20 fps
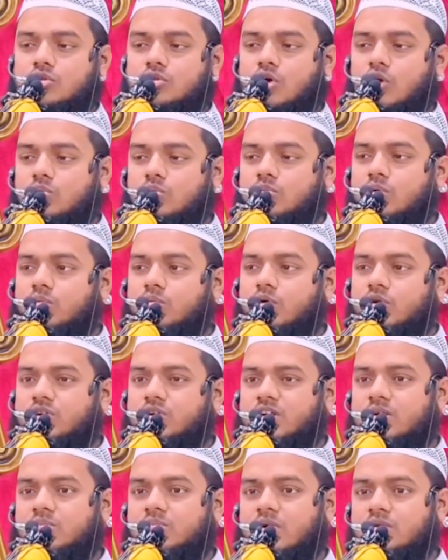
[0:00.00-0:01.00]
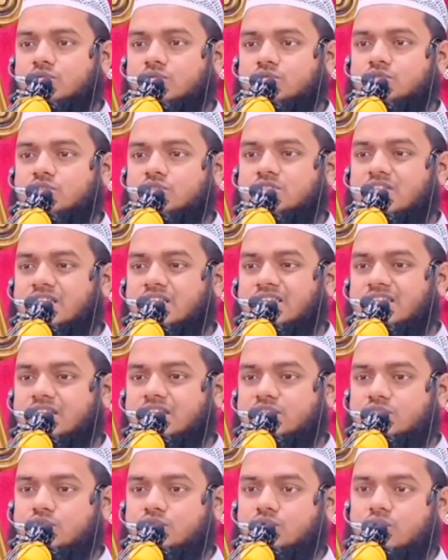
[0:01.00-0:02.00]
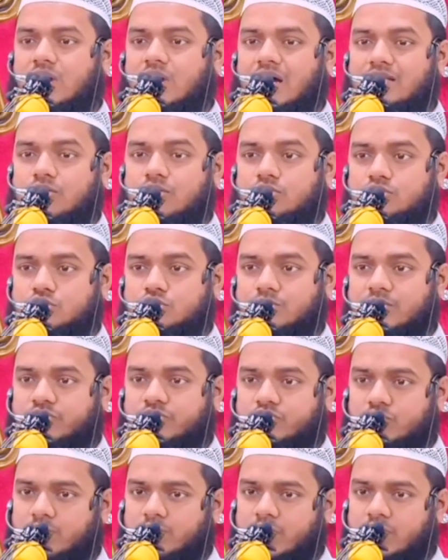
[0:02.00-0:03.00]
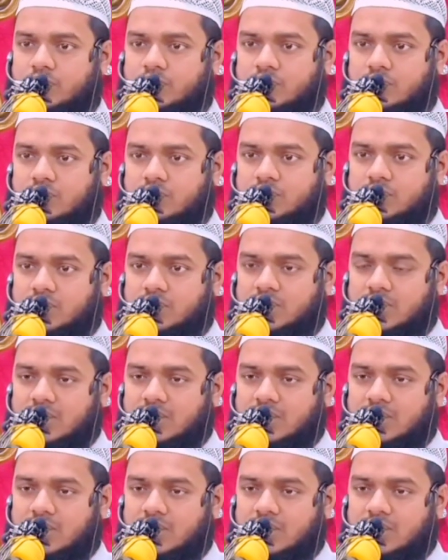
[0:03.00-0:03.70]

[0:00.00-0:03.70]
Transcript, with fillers: ধর্মবর্ণের মানুষ নির্দিষ্ট কোনো আদর্শ বাস্তবায়নে নয়